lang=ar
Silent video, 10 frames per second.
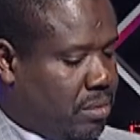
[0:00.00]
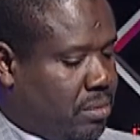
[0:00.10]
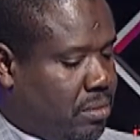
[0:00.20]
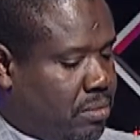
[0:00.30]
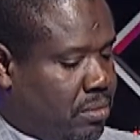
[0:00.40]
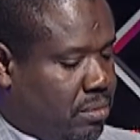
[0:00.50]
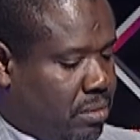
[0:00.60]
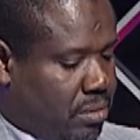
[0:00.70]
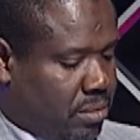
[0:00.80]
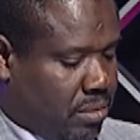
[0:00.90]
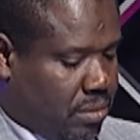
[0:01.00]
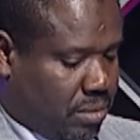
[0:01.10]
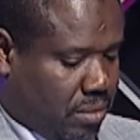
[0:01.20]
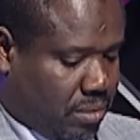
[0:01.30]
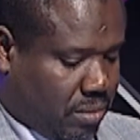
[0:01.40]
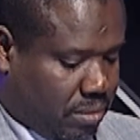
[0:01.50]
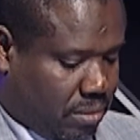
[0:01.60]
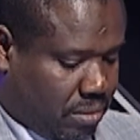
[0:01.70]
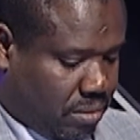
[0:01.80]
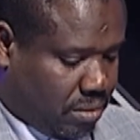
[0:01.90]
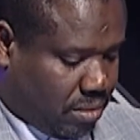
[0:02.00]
أو أيام البعثة ما